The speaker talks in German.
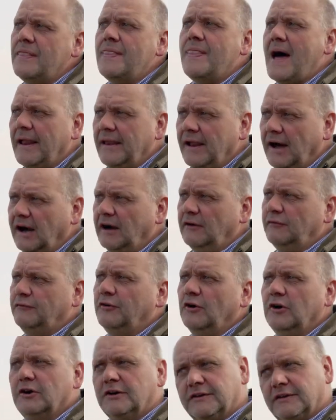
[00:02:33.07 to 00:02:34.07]
Danach
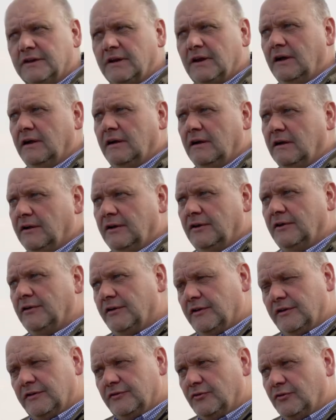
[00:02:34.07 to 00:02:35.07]
folgt äh,
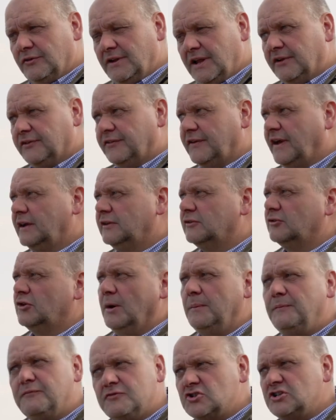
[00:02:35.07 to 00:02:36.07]
so ein exakt
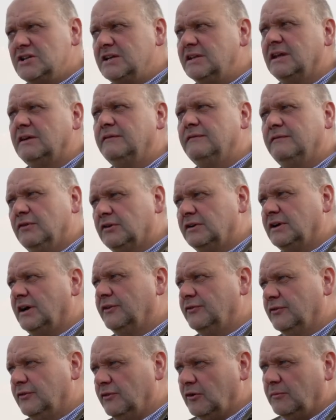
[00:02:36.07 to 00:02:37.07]
Köpfschnitt, dann wird
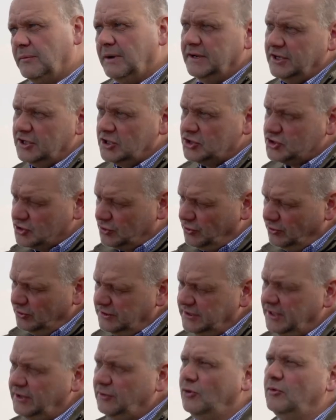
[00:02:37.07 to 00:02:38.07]
also nochmal der
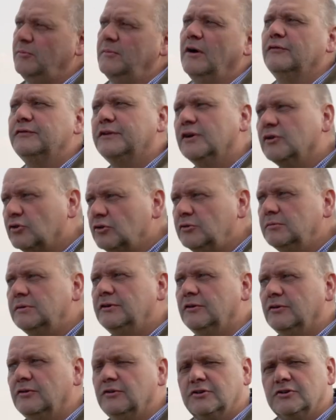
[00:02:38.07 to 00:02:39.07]
Strunk, der oben auf der Rübe
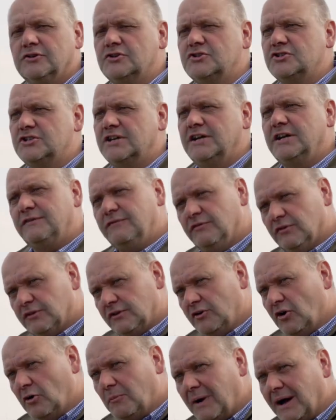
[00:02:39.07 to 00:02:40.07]
noch steht, wird
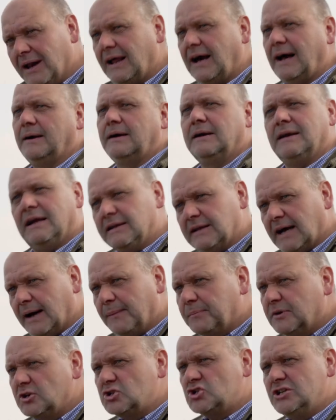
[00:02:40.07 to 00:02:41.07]
nochmal glatt
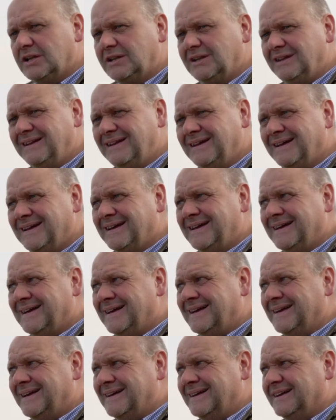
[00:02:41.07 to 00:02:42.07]
abgeschnitten.
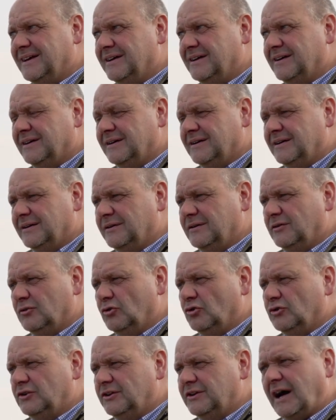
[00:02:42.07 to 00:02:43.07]
Äh,
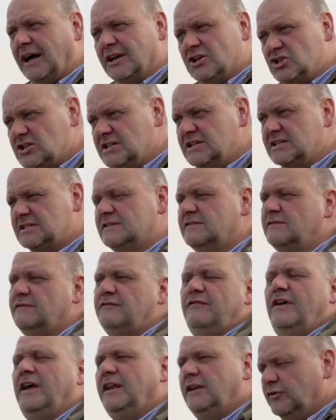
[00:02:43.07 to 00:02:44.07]
und
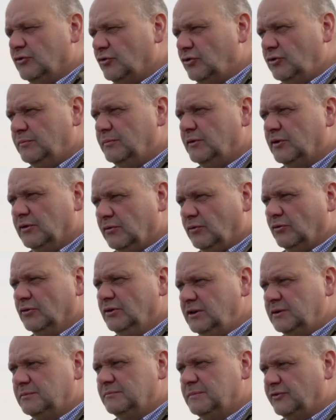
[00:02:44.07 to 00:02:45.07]
anschließend werden die Rüben
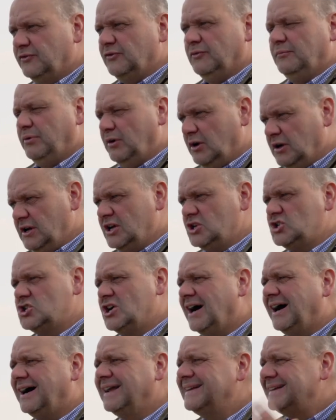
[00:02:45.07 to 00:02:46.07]
gerodet mit so
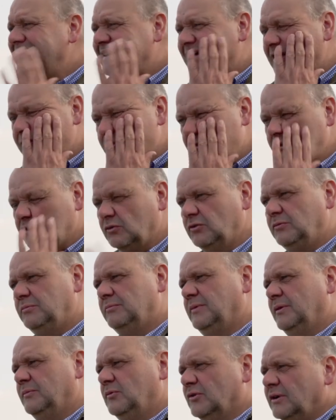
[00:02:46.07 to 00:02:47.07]
Polderscharen, die also die
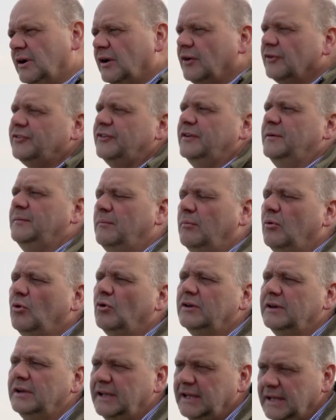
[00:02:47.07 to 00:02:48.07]
Rüben im Grunde aus dem
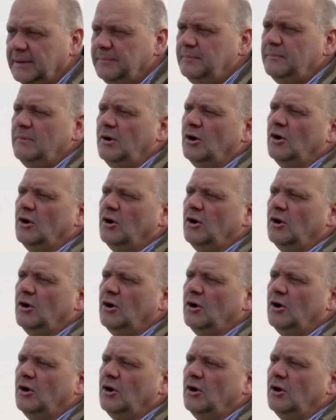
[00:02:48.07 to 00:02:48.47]
Boden heben